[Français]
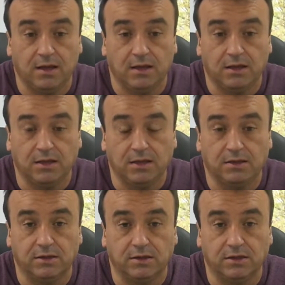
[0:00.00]
Et,
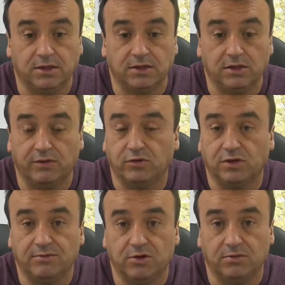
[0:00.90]
euh, si dans
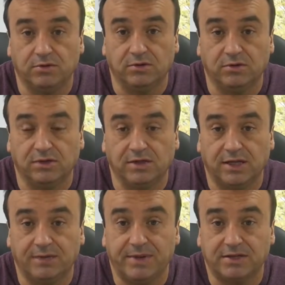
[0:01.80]
votre immeuble, euh, il y a
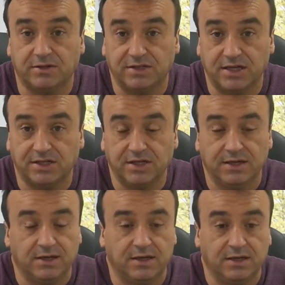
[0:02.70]
des personnes âgées,
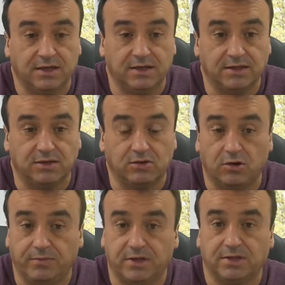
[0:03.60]
c'est
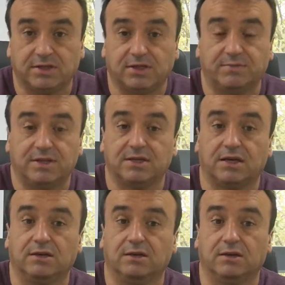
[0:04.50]
encore pire. Ce qui se passe, c'est
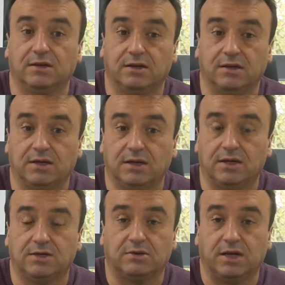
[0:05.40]
qu'elles
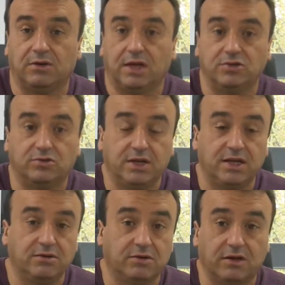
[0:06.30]
euh, sont là dans la
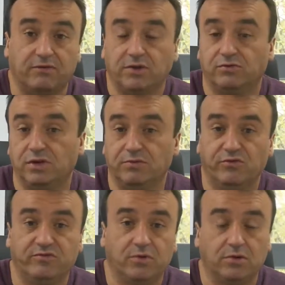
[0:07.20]
journée, donc elles voient tous les
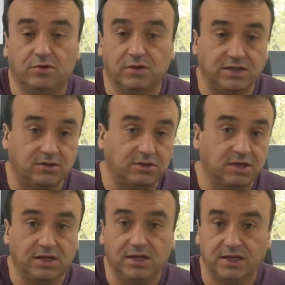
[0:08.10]
mouvements, les
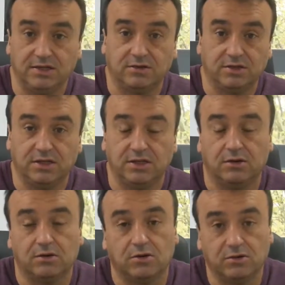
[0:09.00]
entrées, les sorties.
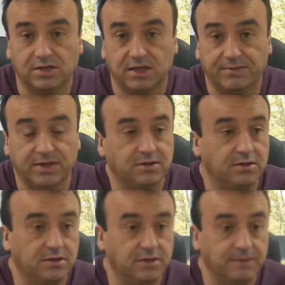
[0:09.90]
Encore quand c'est des
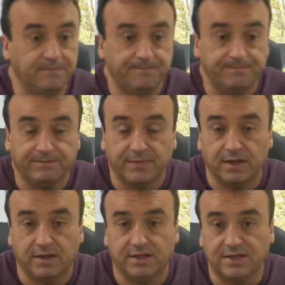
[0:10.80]
personnes qui,
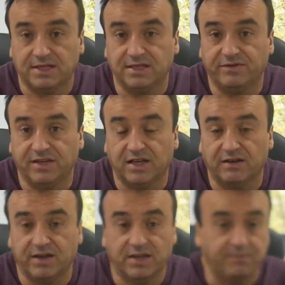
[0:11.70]
des actifs qui
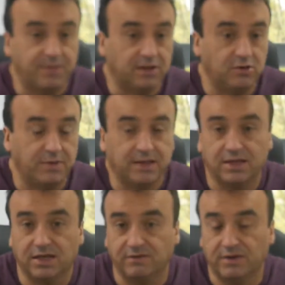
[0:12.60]
travaillent, qui partent le
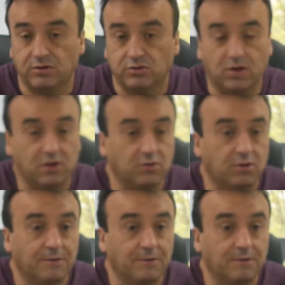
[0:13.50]
matin, qui viennent le soir, donc